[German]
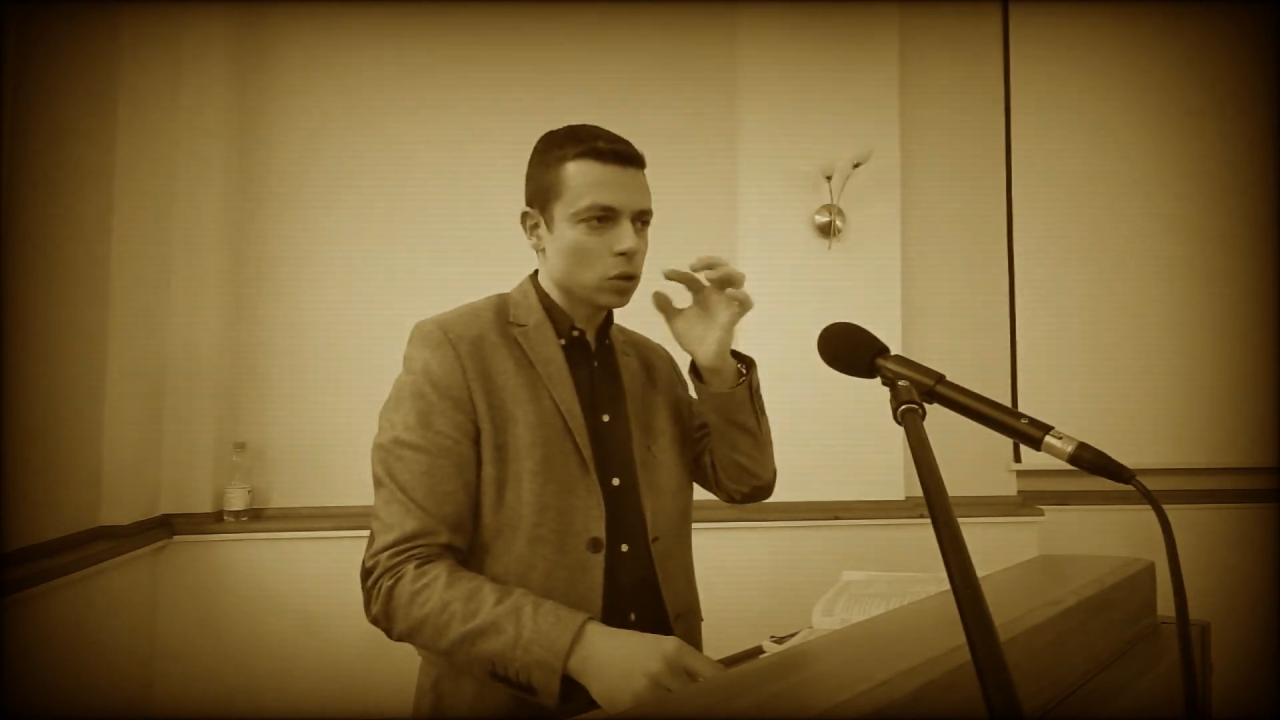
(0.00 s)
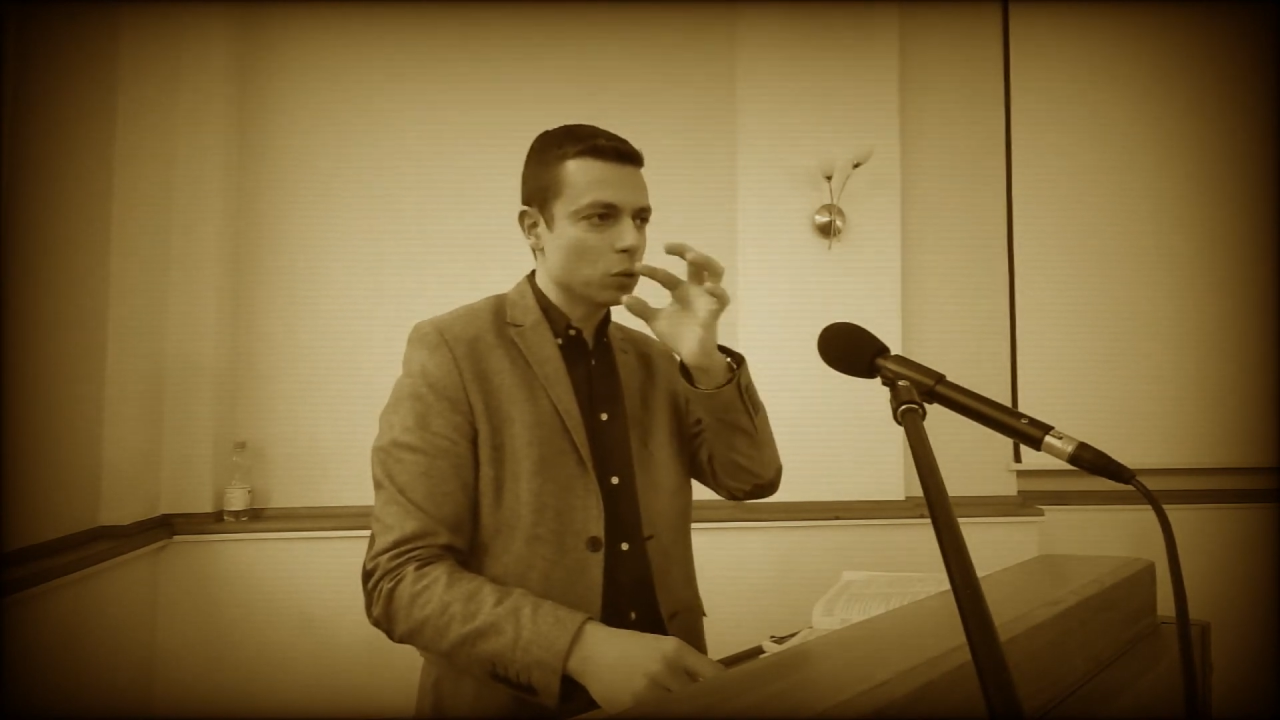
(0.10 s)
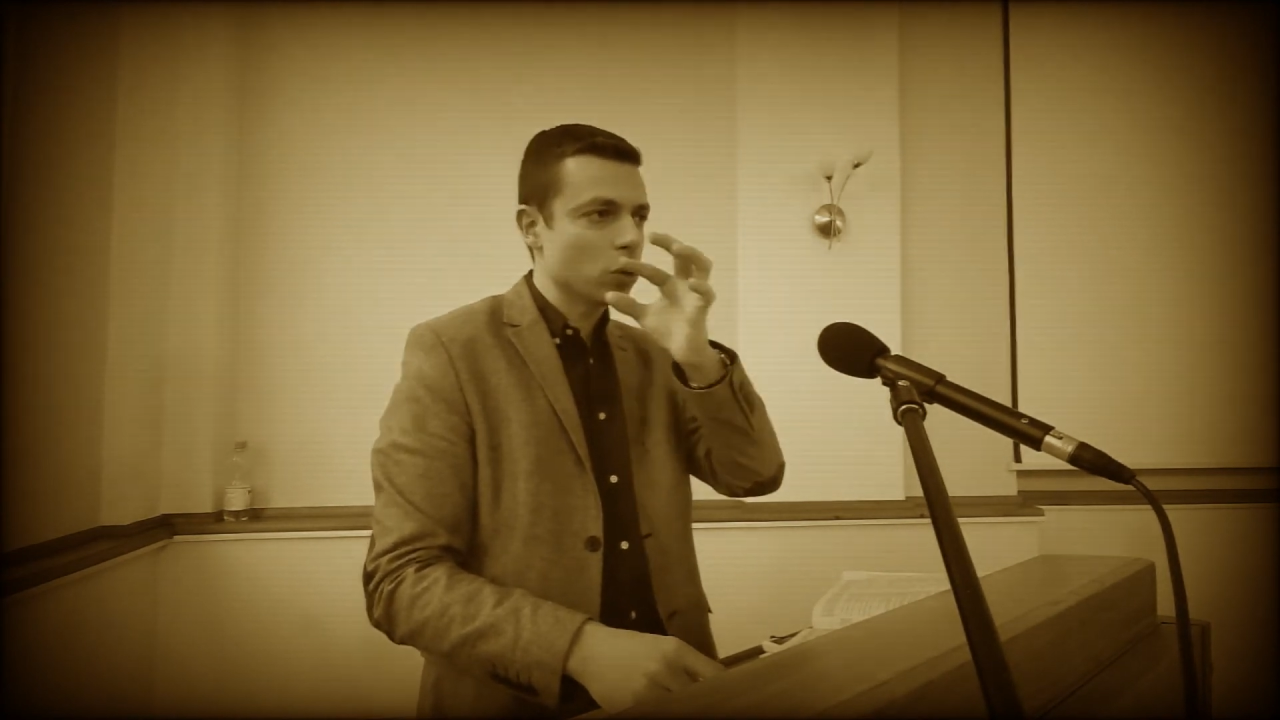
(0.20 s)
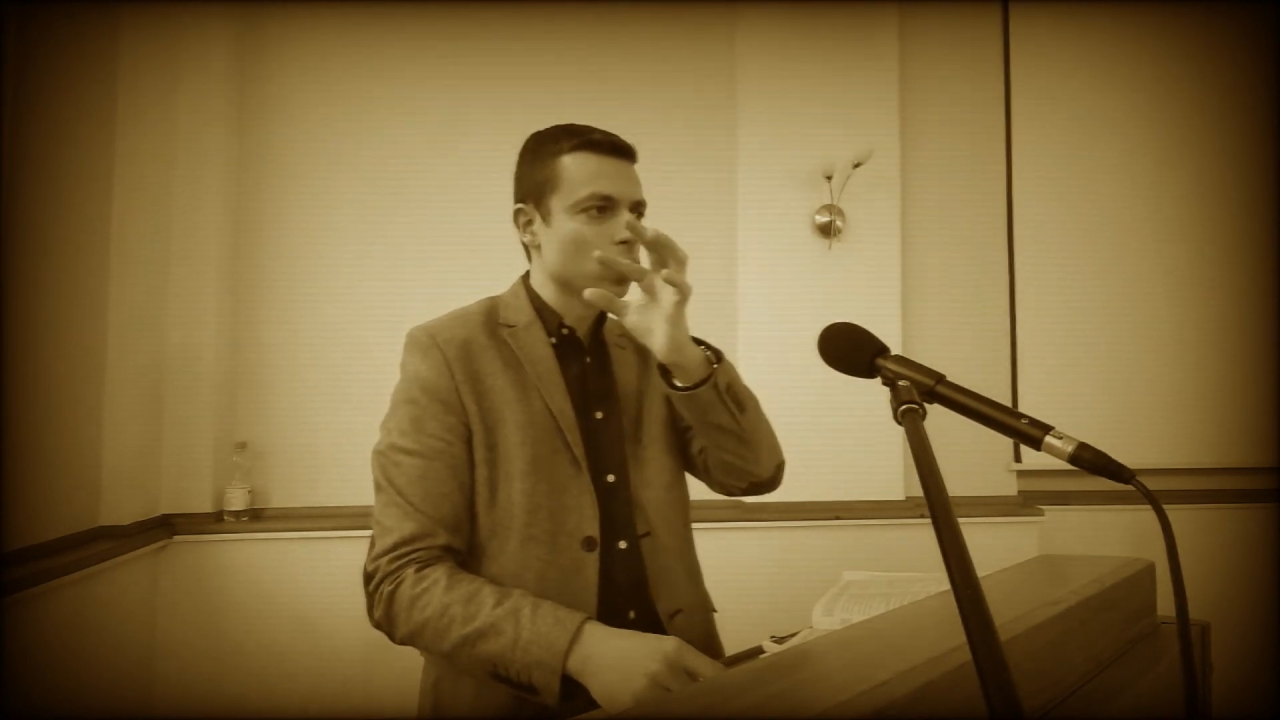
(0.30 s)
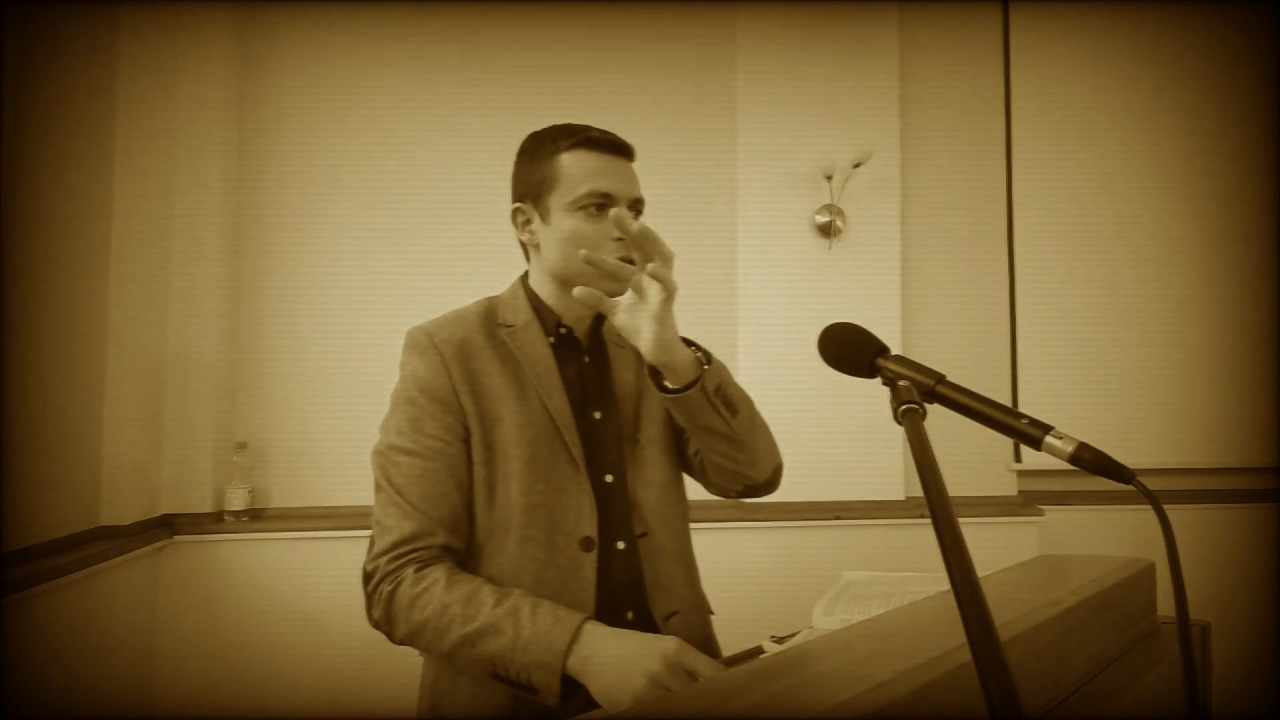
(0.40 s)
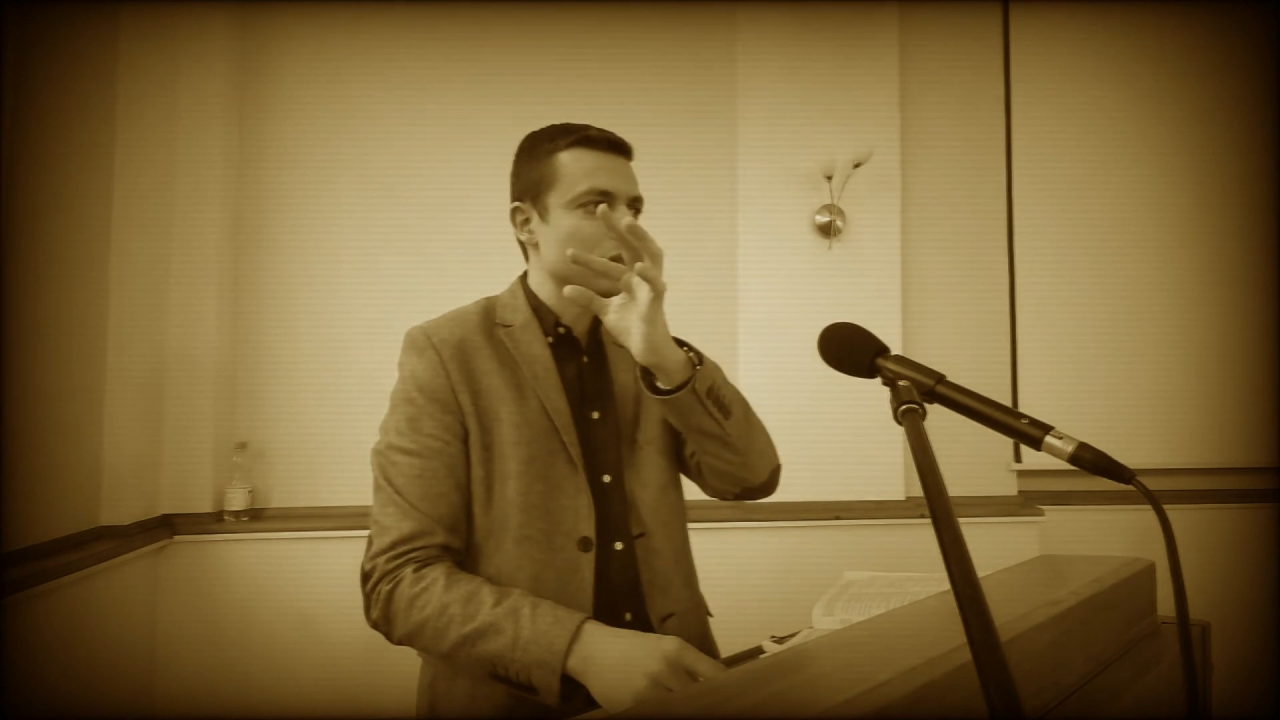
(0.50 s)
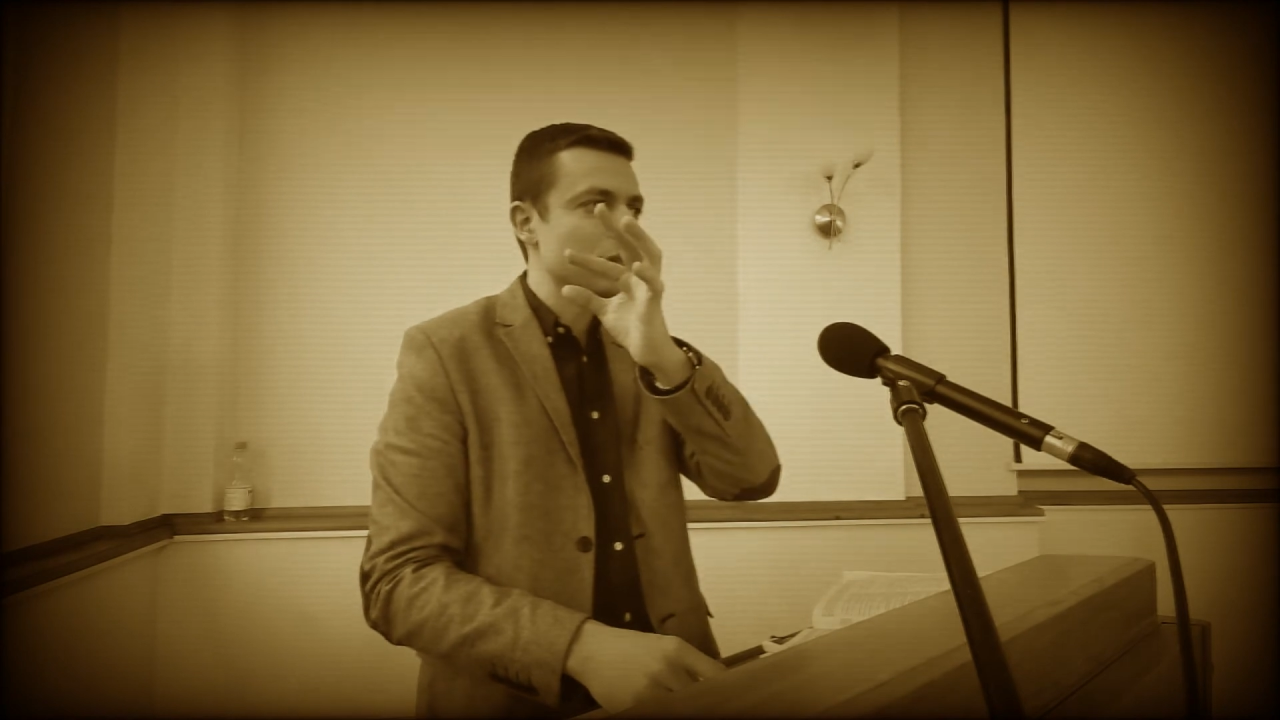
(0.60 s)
zum Gehirn.